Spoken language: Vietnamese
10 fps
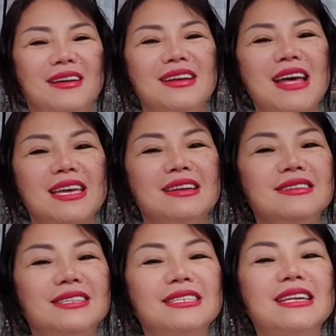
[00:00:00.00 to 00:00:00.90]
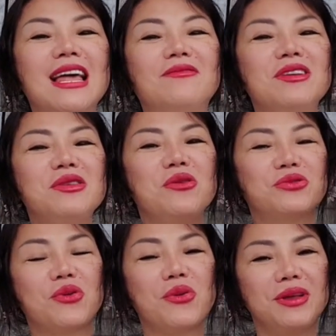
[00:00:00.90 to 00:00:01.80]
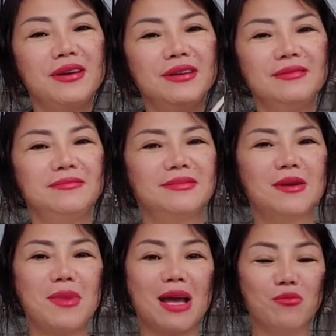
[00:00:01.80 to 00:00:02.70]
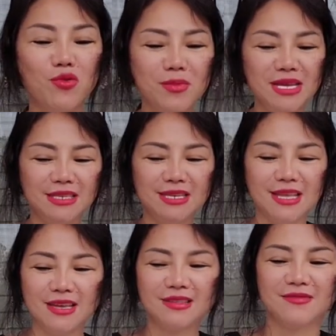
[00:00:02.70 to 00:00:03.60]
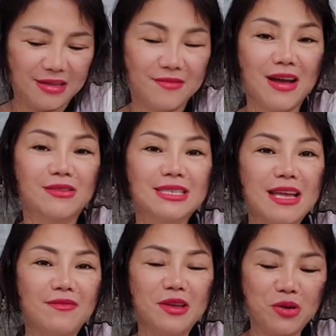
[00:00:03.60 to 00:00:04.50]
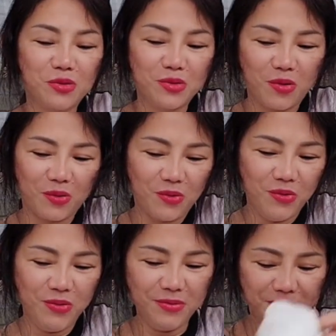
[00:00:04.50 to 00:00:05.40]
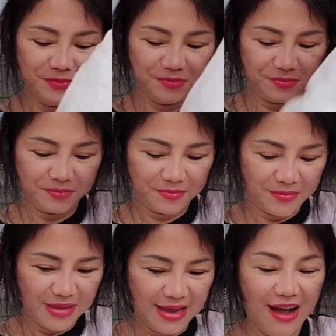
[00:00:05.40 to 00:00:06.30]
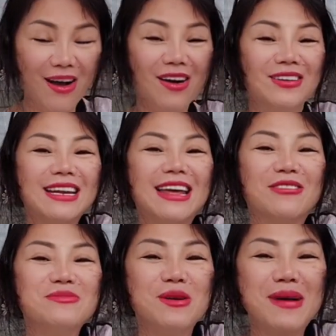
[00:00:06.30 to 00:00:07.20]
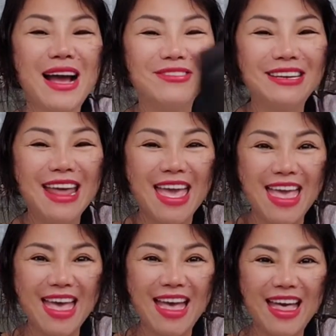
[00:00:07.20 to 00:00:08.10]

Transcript: cái này hình như cc làm video rồi đó các bạn muốn biết chi tiết thì vào xem video cũ Ồ, ờ, cái này cũng có bao nữa nè